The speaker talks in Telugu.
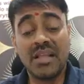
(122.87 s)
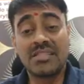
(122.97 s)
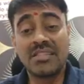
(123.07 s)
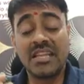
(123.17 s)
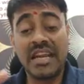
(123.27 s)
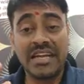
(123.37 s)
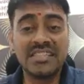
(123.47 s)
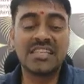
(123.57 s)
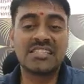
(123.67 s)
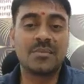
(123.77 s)
అప్లయన్స్
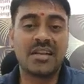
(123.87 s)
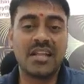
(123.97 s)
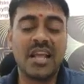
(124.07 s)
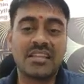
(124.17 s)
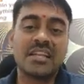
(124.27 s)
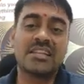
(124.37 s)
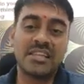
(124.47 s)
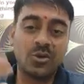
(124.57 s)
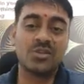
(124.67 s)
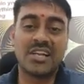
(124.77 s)
ఎడిట్ చేసినామంటే అతనికి
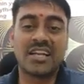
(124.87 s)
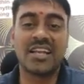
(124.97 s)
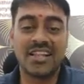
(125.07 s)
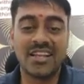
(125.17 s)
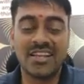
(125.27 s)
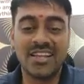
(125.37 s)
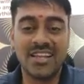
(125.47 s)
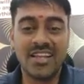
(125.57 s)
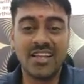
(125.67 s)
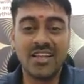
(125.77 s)
నిజంగా వచ్చినట్టే కదా
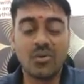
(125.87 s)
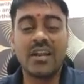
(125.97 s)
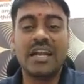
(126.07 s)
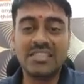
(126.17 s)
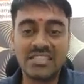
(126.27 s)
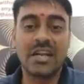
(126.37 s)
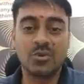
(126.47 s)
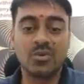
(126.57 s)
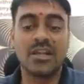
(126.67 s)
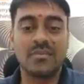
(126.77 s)
ఒకవేళ ఎడిట్ చేసి
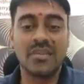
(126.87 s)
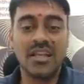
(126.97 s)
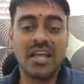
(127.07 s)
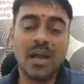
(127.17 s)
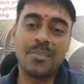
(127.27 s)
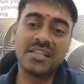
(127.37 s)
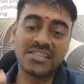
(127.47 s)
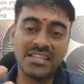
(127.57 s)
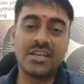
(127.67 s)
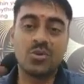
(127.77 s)
అనుకుందాం
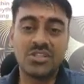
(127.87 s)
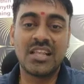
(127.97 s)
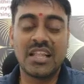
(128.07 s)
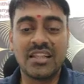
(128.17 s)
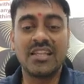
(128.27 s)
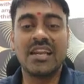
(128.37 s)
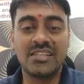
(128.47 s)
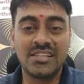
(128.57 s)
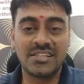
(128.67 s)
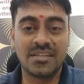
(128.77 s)
అప్లయన్స్ నిజంగా వచ్చింది కదా అందుకే
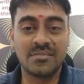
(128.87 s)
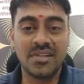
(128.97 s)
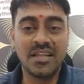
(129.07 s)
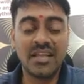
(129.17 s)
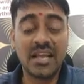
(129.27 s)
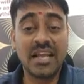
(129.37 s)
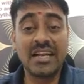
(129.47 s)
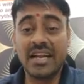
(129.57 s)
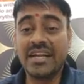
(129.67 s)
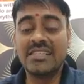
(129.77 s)
ఎడిట్ చేసినాం కానీ
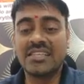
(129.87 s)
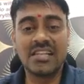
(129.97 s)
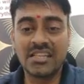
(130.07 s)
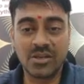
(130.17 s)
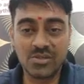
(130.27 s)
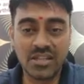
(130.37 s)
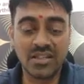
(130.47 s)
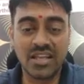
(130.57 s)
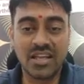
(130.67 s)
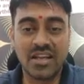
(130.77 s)
ఇక్కడ ఎడిట్ చేసాల్సిన అవసరం
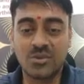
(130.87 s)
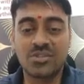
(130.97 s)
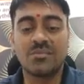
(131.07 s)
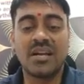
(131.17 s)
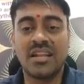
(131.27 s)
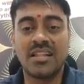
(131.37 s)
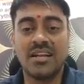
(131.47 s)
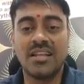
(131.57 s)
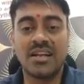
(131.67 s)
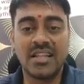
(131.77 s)
అంత అవసరం
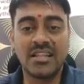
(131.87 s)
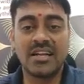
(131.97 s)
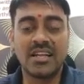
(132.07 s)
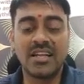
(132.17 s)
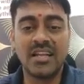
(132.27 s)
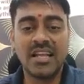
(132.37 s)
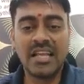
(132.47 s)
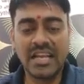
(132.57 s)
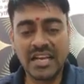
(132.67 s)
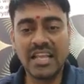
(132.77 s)
రాలేదండి ఇక్కడ ఏంటంటే
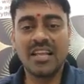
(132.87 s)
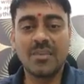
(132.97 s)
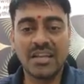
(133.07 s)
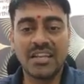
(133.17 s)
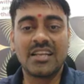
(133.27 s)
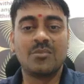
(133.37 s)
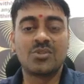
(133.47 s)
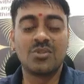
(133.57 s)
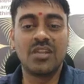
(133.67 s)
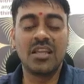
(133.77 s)
రియల్ గా మాకు ఇన్కమ్
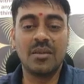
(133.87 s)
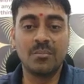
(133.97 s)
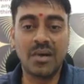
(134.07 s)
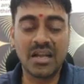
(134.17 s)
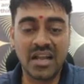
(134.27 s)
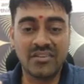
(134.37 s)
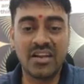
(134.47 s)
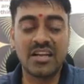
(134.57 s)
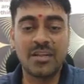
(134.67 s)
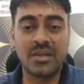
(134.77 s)
వస్తుంది మాకు
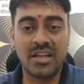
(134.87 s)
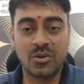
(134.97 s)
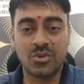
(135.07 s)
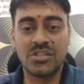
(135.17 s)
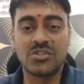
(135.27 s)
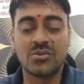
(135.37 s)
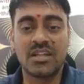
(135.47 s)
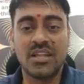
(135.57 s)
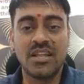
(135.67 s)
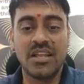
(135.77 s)
కావాలంటే మీకు ఏమైనా క్వశ్చన్స్
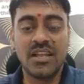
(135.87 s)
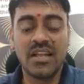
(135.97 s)
ఉంటే